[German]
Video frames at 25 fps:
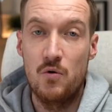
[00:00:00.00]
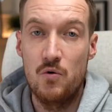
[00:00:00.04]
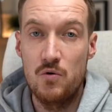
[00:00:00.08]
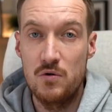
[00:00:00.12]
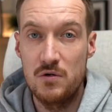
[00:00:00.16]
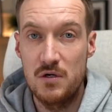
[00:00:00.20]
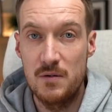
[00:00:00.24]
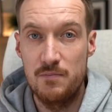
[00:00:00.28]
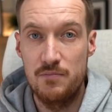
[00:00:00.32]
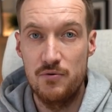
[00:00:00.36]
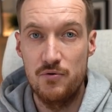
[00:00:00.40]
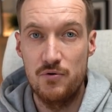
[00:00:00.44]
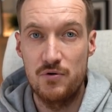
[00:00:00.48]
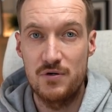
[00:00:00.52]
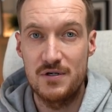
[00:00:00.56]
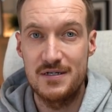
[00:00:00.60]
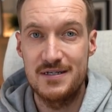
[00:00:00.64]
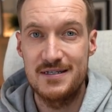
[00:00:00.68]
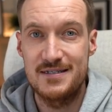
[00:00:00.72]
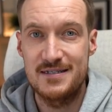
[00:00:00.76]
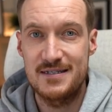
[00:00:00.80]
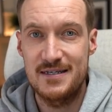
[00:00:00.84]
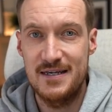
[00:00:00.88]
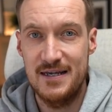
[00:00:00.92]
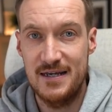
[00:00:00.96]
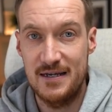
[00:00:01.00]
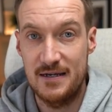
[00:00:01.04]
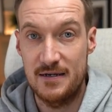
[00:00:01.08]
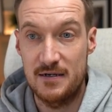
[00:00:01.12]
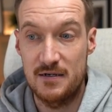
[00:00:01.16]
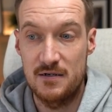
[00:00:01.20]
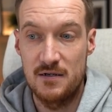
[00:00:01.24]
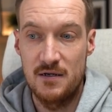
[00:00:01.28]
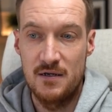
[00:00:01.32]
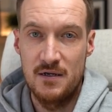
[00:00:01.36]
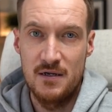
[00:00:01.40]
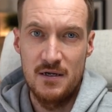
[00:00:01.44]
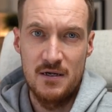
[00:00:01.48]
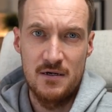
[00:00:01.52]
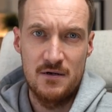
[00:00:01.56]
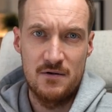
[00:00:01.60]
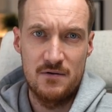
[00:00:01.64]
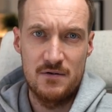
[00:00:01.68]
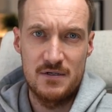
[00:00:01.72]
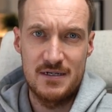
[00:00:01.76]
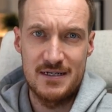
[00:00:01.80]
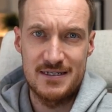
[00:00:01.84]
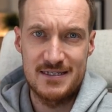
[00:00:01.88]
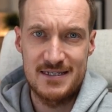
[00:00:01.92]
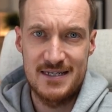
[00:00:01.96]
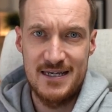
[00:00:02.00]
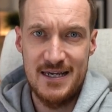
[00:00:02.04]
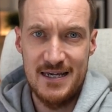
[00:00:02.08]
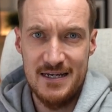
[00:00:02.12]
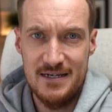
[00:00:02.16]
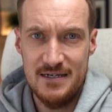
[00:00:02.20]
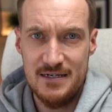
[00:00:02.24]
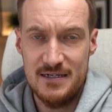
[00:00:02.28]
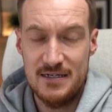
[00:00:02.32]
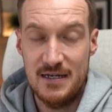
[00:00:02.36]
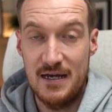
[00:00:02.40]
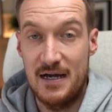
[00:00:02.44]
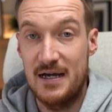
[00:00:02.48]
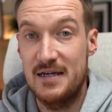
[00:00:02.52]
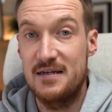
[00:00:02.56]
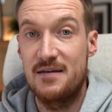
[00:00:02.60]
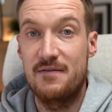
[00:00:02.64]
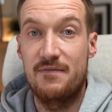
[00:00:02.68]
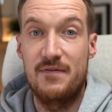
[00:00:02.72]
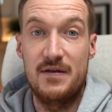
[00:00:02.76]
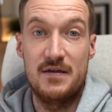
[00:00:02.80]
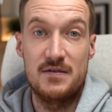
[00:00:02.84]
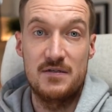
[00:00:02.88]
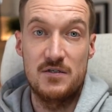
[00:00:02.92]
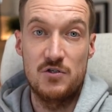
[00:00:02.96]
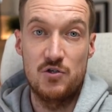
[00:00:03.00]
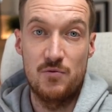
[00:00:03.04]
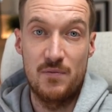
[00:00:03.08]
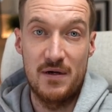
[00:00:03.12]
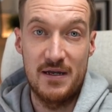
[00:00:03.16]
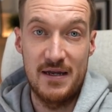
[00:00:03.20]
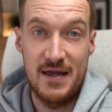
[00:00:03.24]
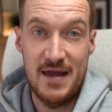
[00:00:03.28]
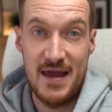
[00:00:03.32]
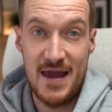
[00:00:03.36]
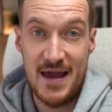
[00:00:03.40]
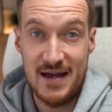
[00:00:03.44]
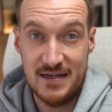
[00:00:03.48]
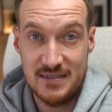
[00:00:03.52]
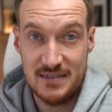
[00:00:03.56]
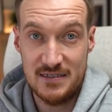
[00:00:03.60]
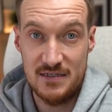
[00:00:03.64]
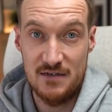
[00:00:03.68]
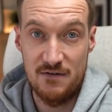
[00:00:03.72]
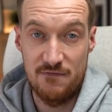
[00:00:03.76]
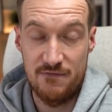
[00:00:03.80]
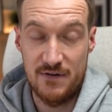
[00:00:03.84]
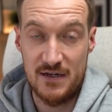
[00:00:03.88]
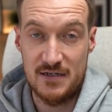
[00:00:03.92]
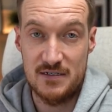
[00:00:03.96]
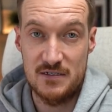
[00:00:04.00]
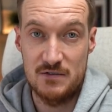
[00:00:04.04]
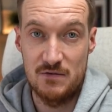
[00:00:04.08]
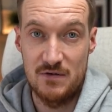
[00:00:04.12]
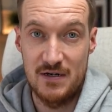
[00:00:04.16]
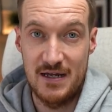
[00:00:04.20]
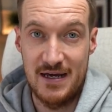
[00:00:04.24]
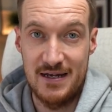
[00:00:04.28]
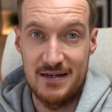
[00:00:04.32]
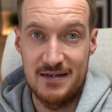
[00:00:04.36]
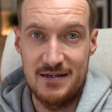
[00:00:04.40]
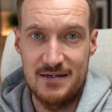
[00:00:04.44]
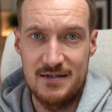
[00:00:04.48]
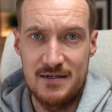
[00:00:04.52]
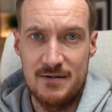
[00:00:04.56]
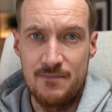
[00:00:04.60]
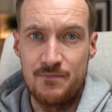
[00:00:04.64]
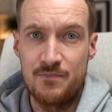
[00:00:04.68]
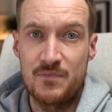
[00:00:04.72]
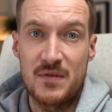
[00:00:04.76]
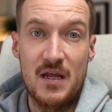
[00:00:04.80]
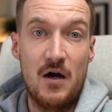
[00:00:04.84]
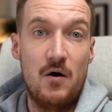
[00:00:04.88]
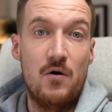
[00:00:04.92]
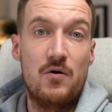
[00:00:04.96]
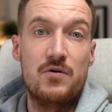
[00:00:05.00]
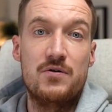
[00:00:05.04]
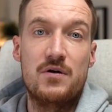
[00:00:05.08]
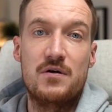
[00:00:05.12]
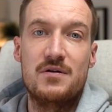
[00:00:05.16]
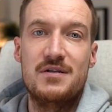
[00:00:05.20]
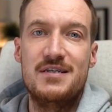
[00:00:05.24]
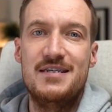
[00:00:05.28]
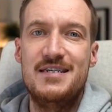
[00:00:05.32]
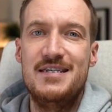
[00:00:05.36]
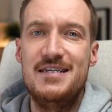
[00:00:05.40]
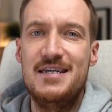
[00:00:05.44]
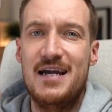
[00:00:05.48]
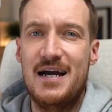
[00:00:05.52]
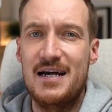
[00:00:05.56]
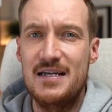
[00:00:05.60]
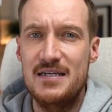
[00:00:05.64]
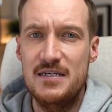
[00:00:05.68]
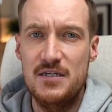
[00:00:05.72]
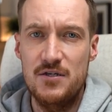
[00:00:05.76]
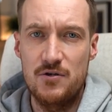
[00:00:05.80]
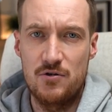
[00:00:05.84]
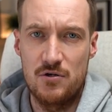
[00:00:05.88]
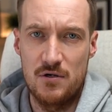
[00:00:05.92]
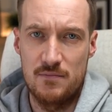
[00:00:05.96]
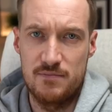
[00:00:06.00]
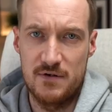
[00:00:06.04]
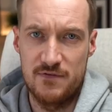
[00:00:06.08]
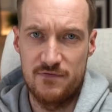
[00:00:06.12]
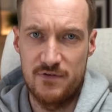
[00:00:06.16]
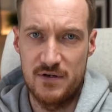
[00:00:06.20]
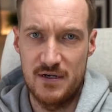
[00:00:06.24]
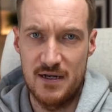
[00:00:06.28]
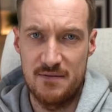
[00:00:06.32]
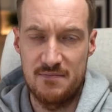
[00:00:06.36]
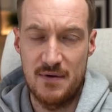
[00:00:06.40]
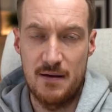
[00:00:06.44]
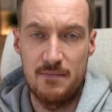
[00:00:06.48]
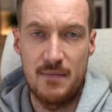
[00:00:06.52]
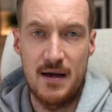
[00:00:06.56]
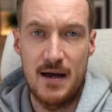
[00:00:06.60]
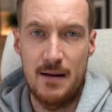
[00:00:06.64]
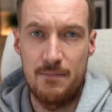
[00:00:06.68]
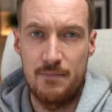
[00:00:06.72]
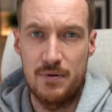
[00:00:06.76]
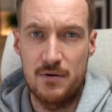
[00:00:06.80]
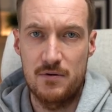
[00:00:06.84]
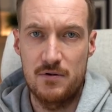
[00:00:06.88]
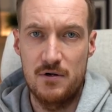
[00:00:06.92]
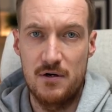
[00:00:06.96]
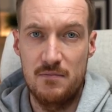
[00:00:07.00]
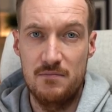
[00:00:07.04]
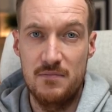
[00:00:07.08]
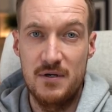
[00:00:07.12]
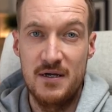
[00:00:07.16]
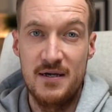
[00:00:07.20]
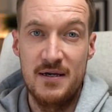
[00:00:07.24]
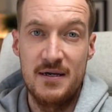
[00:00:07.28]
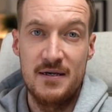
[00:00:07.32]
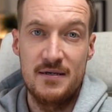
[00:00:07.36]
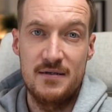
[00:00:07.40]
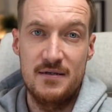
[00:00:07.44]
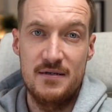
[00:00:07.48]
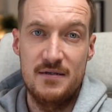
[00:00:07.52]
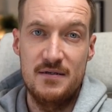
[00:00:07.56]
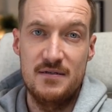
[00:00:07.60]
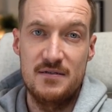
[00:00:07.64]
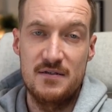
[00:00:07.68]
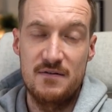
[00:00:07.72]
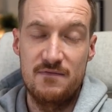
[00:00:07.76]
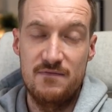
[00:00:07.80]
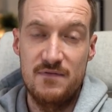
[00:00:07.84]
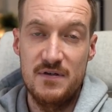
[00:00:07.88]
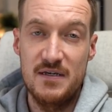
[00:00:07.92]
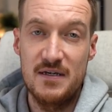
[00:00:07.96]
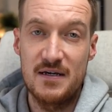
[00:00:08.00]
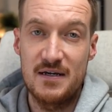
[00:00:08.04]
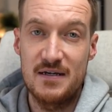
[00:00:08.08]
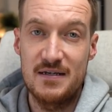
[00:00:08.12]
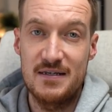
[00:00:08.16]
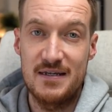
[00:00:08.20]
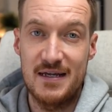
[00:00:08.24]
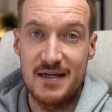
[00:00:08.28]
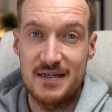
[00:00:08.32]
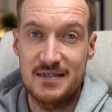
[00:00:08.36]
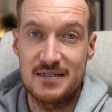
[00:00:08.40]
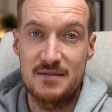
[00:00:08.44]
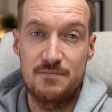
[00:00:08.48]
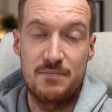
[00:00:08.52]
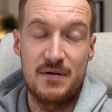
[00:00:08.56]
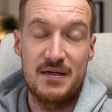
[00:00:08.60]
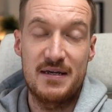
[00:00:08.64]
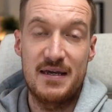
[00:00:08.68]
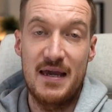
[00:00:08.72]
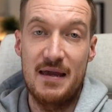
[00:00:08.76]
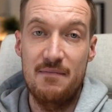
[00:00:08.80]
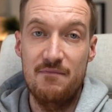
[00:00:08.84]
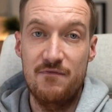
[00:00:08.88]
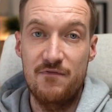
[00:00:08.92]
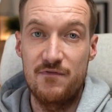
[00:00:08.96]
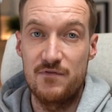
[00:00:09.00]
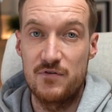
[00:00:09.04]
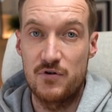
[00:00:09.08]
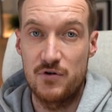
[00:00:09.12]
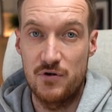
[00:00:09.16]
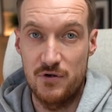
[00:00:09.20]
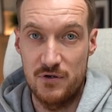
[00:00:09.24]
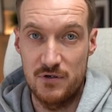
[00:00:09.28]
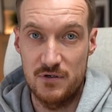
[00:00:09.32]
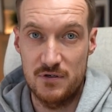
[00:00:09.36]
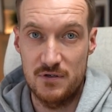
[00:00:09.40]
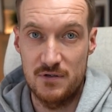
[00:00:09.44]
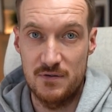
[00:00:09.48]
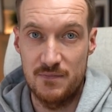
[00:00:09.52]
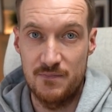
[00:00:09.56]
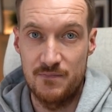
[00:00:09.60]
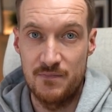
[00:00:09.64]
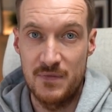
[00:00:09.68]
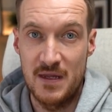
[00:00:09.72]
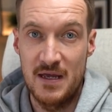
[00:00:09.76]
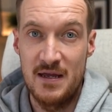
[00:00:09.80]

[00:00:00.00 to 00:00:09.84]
Unger, ungeborenes Kind. Und das Kind hat, wenn es sich um eine Erstinfektion handelt, auch noch nicht die Antikörper von der Mama abbekommen, die diese Viren jetzt bekämpfen könnten.